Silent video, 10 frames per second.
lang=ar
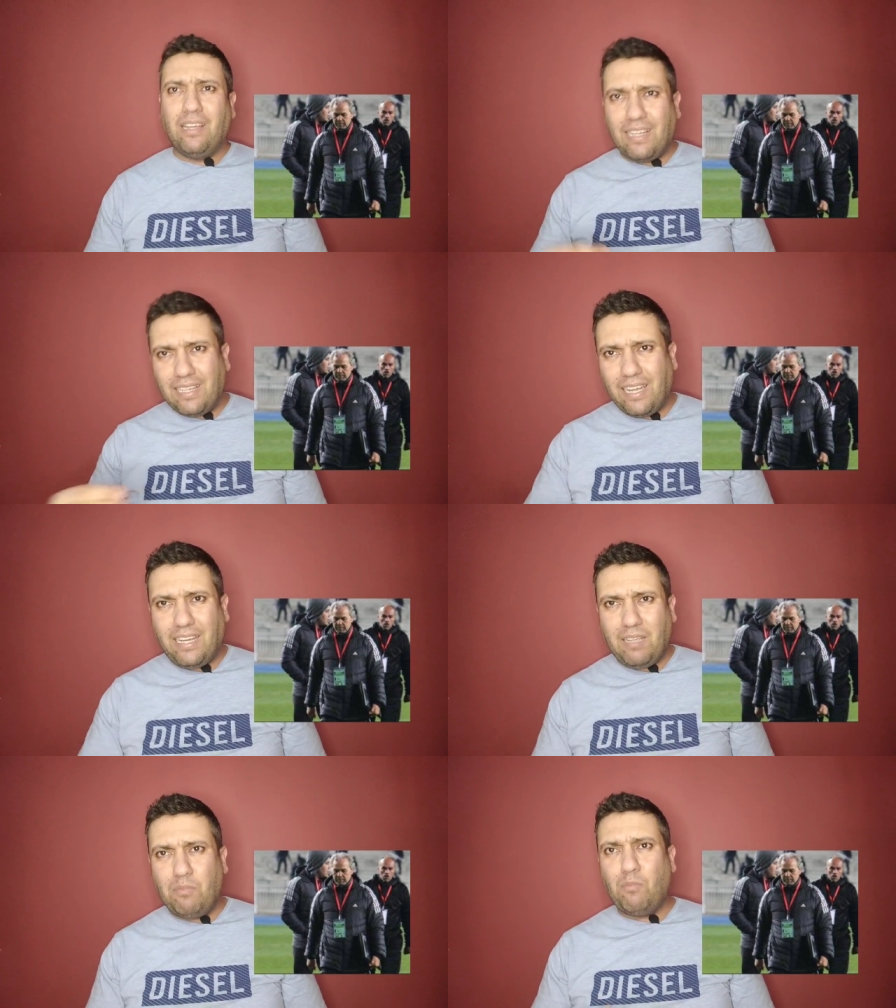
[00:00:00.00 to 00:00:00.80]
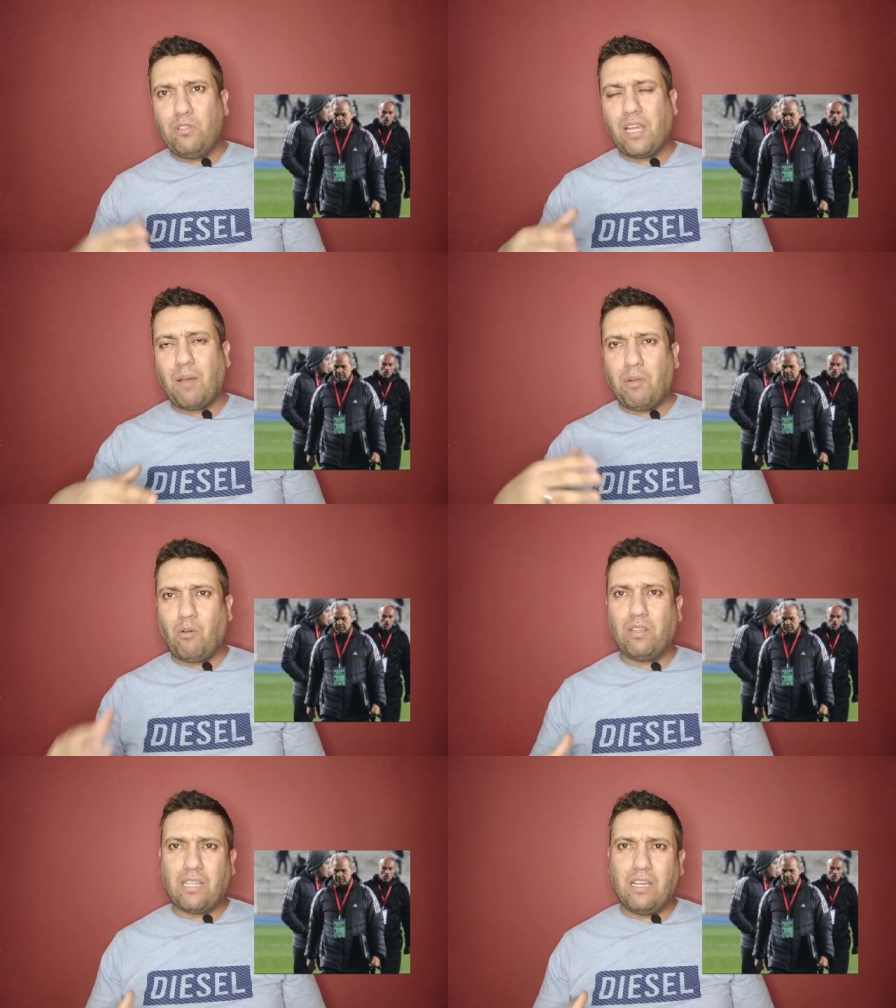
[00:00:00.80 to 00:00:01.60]
آه، يعني المنتخب
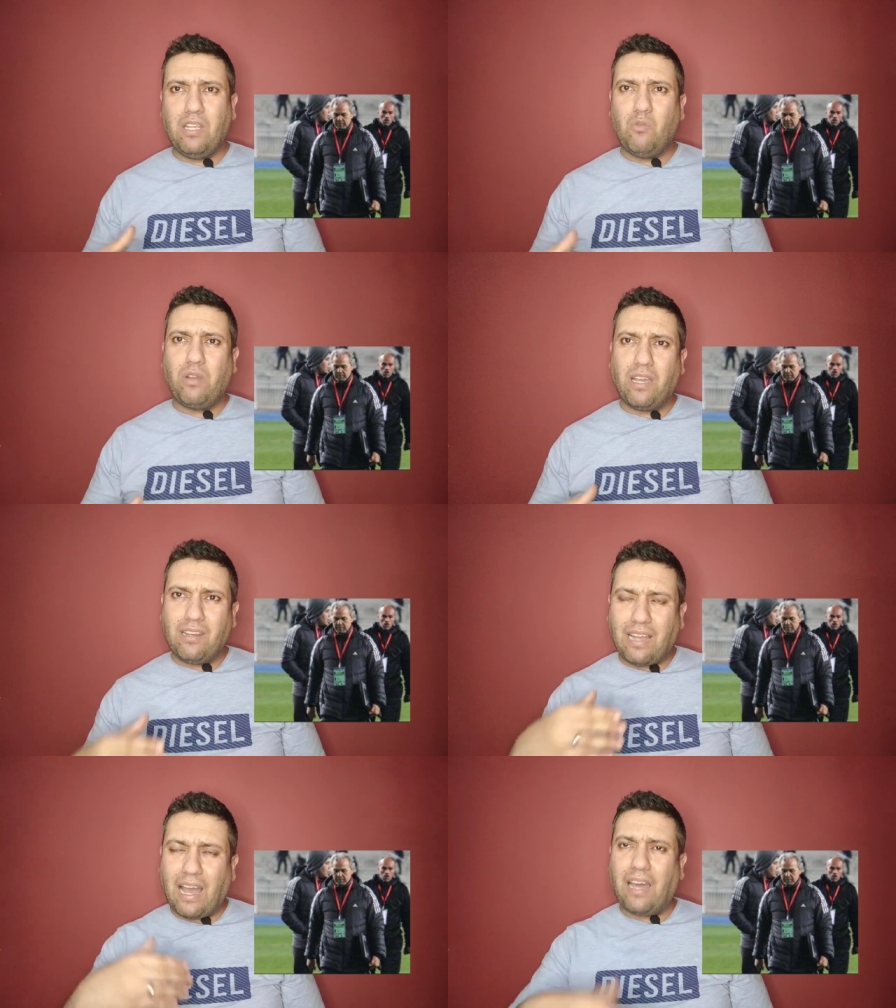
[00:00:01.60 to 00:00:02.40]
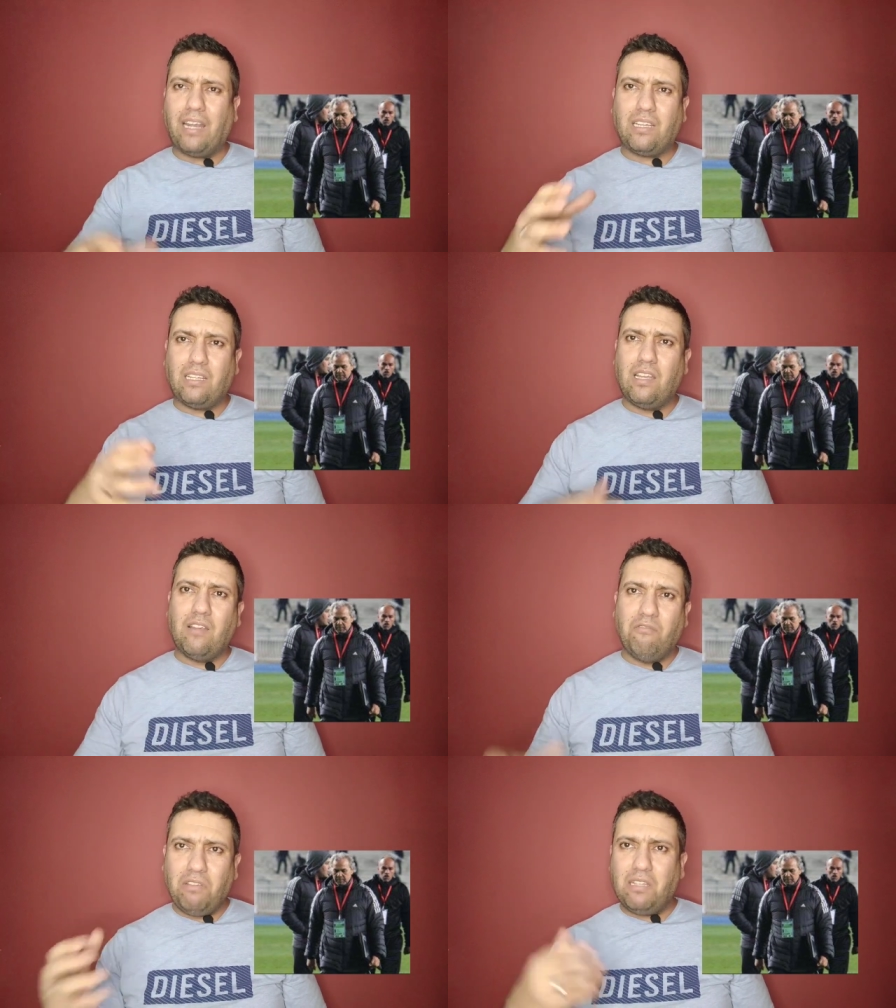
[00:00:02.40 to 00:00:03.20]
الوطني وكان غارق
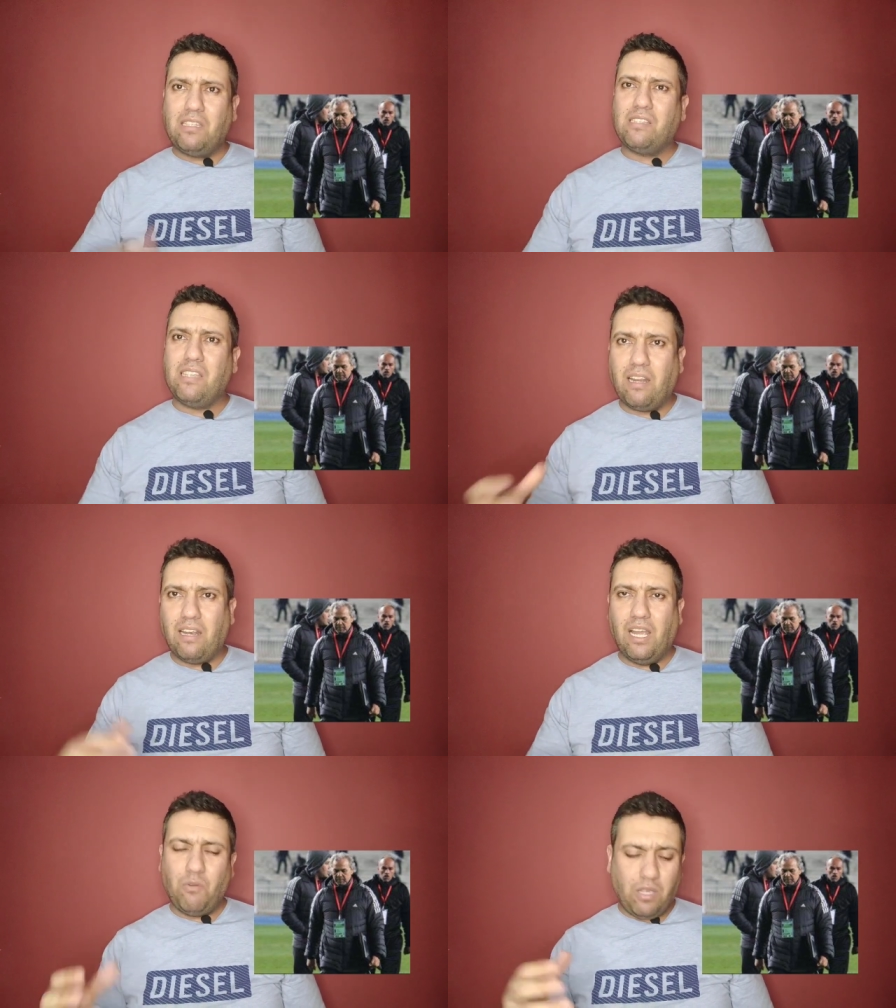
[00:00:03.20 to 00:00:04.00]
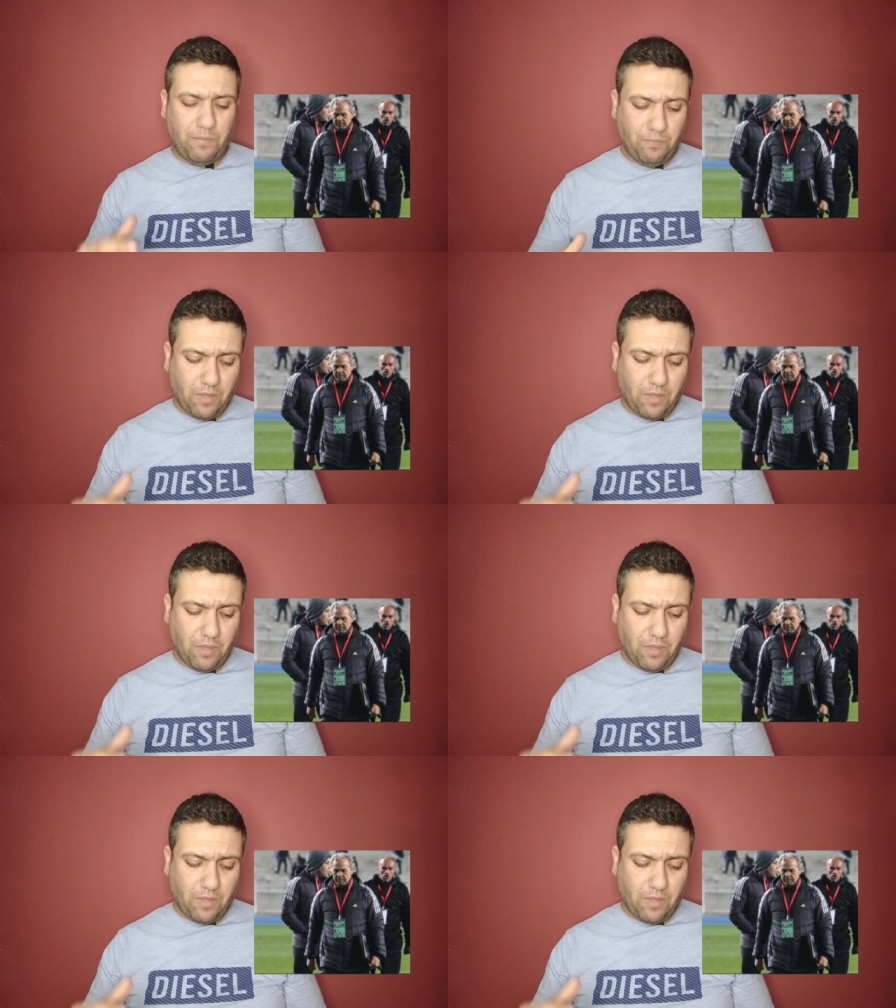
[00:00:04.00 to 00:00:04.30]
في التسير الهاوي